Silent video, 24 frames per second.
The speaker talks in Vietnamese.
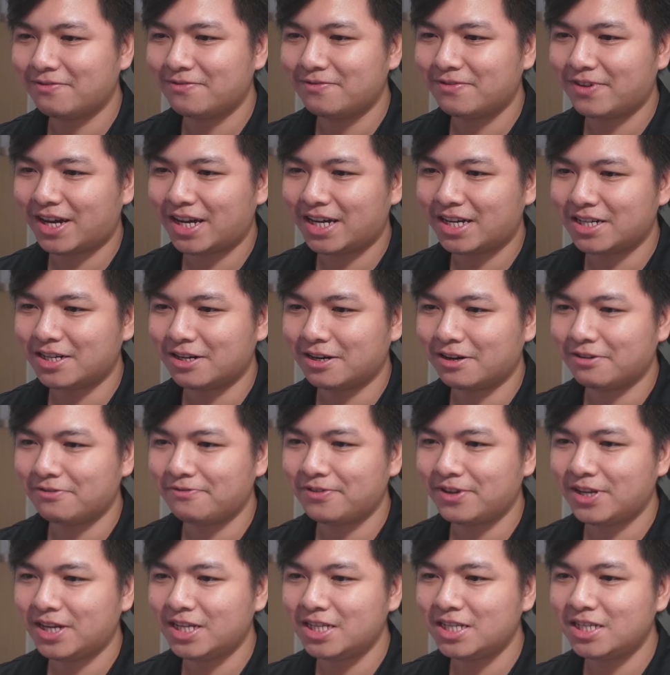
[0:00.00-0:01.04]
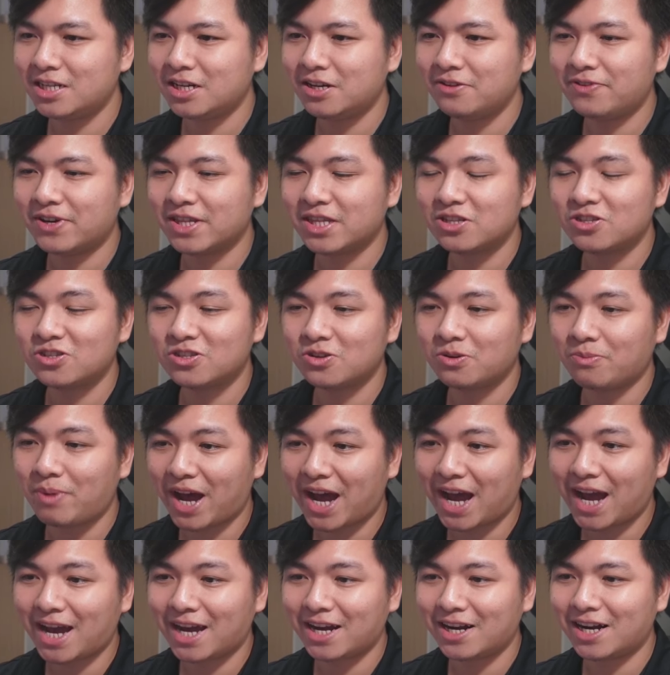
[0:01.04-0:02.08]
và ở phía dưới phần số
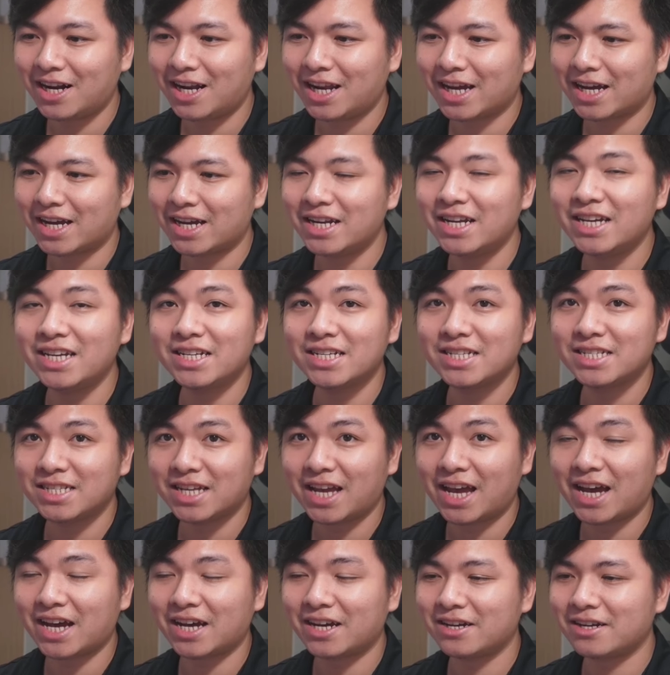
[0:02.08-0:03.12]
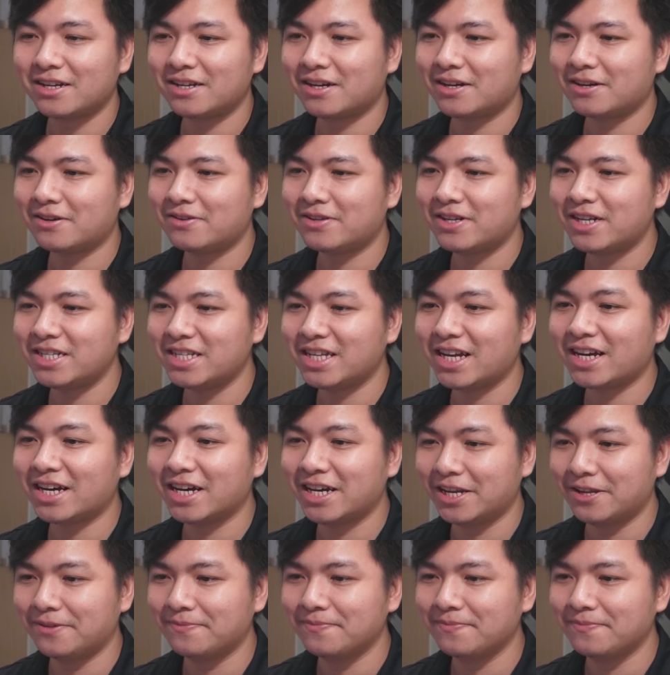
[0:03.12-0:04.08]
3 đó là cái định dạng à, định dạng hình